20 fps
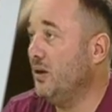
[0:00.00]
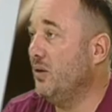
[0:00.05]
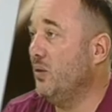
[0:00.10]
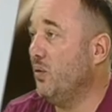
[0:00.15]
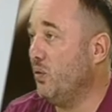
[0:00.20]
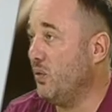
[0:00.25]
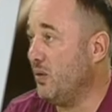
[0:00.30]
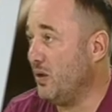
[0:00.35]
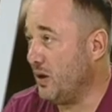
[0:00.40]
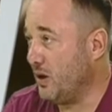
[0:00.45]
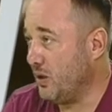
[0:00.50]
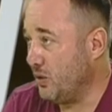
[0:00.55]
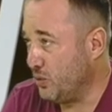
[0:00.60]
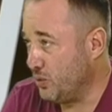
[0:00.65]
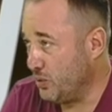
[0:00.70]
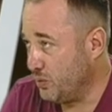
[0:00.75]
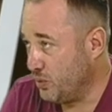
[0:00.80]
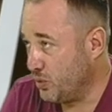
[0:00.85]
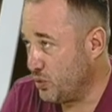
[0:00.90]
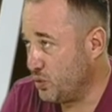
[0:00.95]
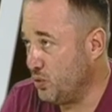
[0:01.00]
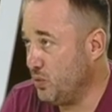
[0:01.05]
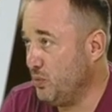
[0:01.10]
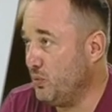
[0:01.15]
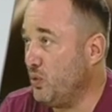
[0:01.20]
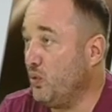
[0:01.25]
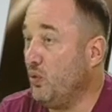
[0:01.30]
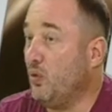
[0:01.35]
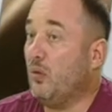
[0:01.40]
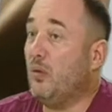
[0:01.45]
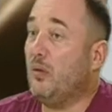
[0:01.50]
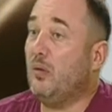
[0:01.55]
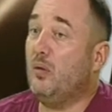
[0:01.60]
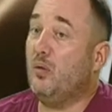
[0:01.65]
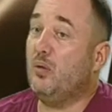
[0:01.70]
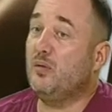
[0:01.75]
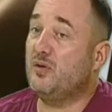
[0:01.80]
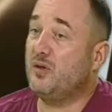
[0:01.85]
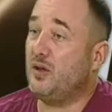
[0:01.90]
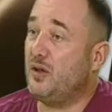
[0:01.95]
украли у него сумку.
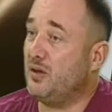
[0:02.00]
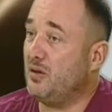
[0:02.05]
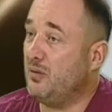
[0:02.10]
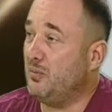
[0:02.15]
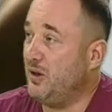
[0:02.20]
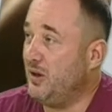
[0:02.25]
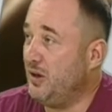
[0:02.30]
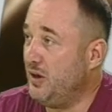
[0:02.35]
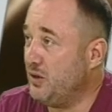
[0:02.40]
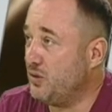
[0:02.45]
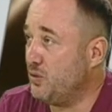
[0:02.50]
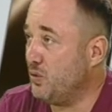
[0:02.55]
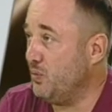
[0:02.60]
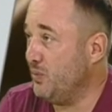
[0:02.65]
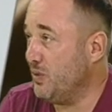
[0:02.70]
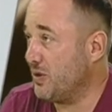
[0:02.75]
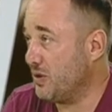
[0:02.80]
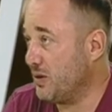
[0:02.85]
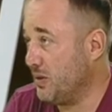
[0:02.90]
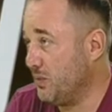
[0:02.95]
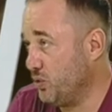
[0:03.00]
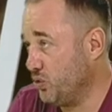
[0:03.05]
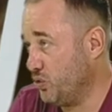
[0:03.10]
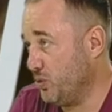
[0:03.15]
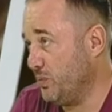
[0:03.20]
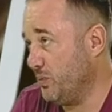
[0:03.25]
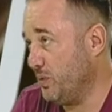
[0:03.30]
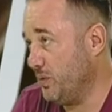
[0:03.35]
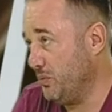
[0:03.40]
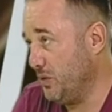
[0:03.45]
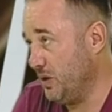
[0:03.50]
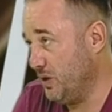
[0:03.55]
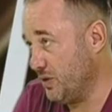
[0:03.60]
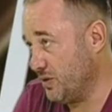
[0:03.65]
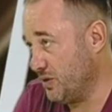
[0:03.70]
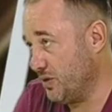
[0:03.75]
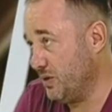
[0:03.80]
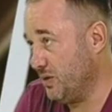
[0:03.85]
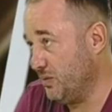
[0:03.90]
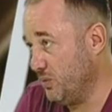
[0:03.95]
Он встретил милицию, вместо того, чтобы
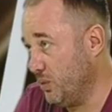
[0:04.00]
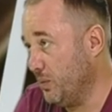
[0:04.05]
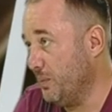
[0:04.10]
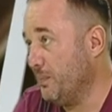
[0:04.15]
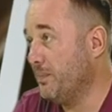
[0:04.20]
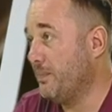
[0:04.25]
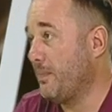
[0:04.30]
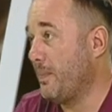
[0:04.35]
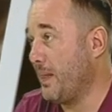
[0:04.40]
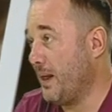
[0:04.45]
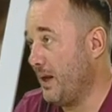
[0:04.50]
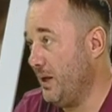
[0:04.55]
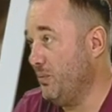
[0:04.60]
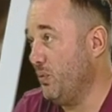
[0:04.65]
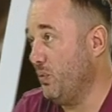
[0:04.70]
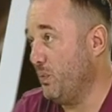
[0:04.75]
милиция его, ему